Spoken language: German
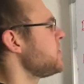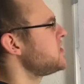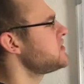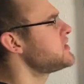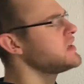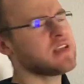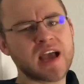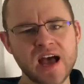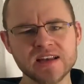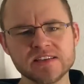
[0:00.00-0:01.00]
bzw. die
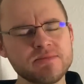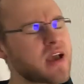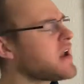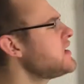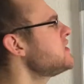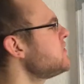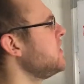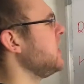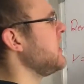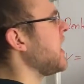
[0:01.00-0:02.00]
Rate berechnest, wenn
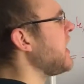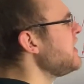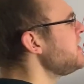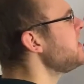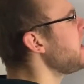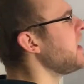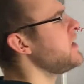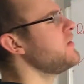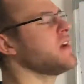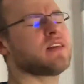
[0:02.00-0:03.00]
du den
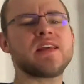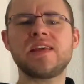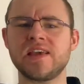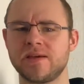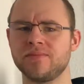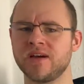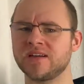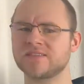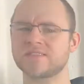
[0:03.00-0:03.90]
Rentenendwert gegeben hast.